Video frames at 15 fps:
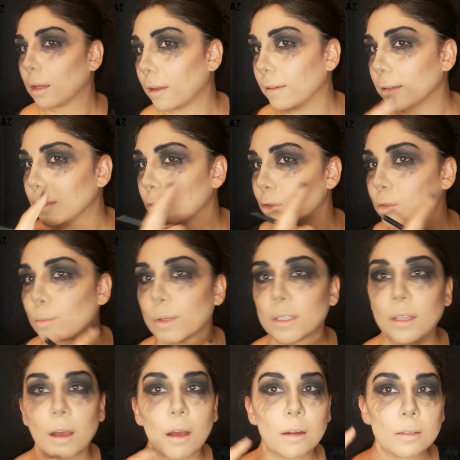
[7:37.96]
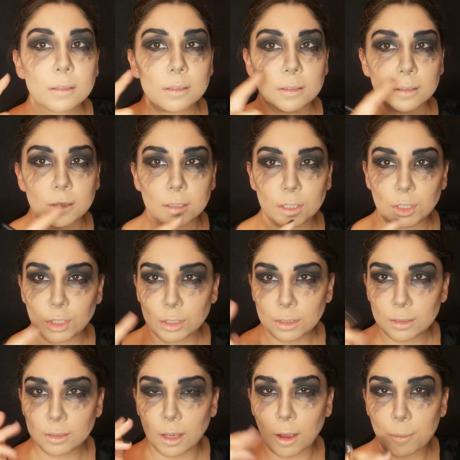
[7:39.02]
Evet yüzüme de aktığı
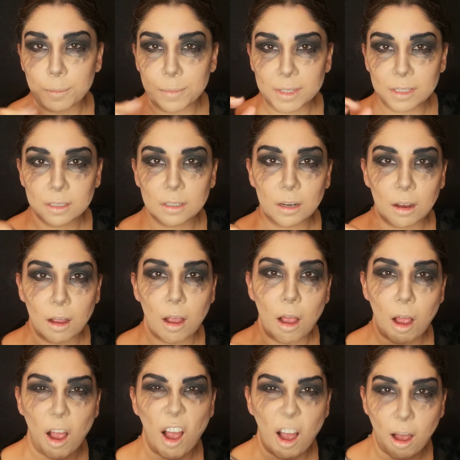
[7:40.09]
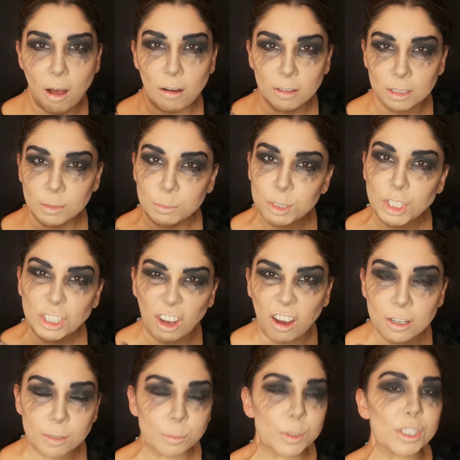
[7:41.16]
için tam bir ağlamış
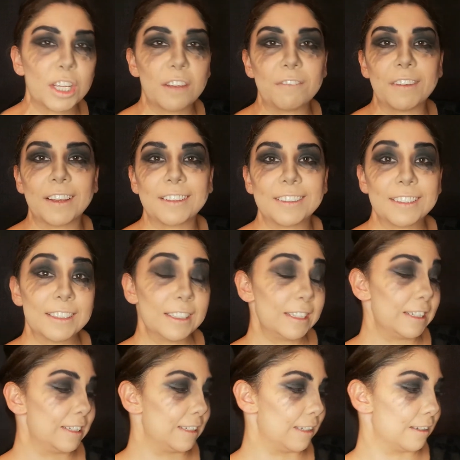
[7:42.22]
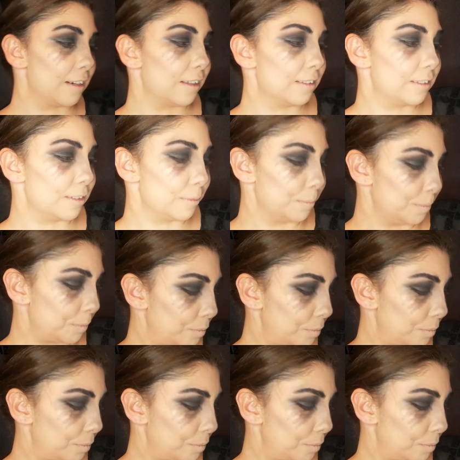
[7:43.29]
akmış efekti yarattım.